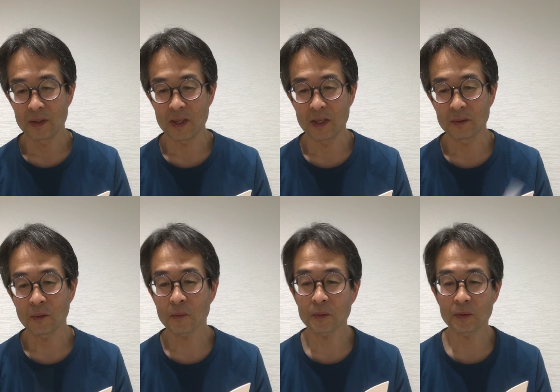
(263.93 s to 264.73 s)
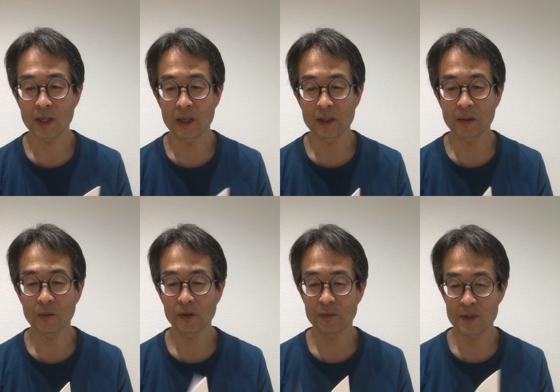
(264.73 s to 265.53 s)
えー、ということで
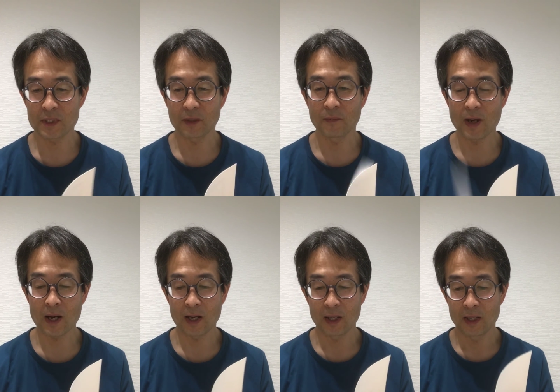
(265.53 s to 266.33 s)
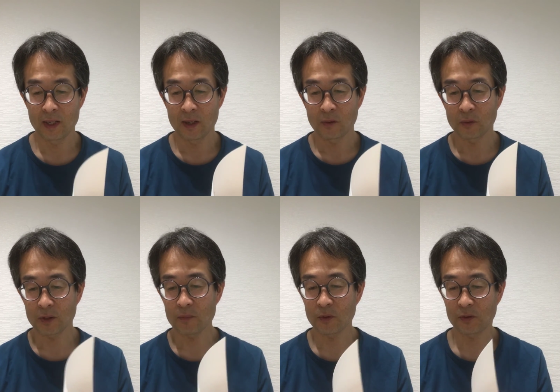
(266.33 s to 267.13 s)
今日おすすめしたのは
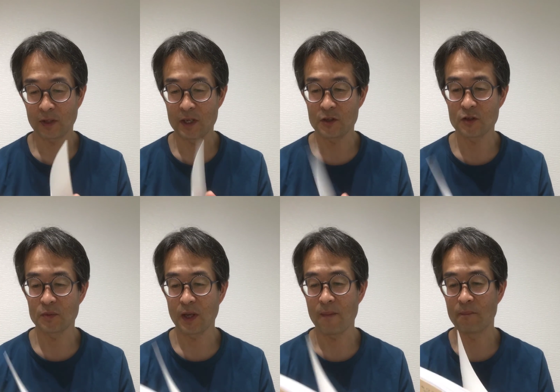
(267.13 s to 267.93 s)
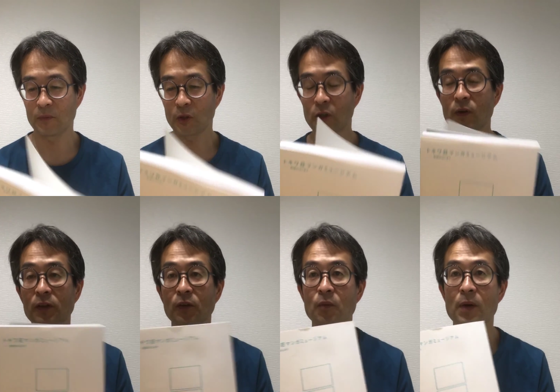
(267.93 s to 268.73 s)
コロナボックス編集部編「トキワ
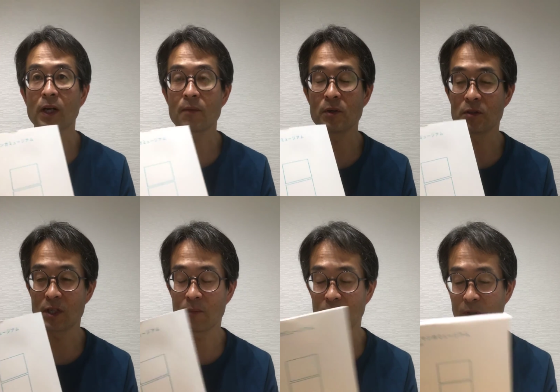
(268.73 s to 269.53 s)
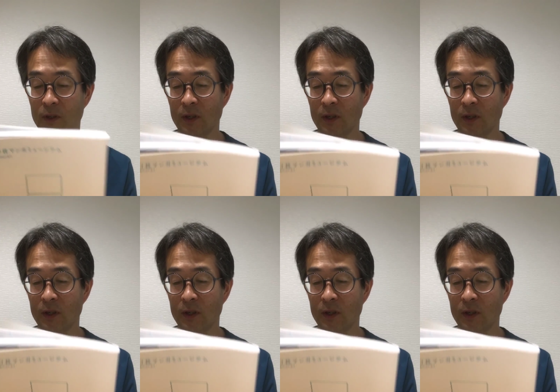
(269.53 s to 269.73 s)
荘漫画ミュージアム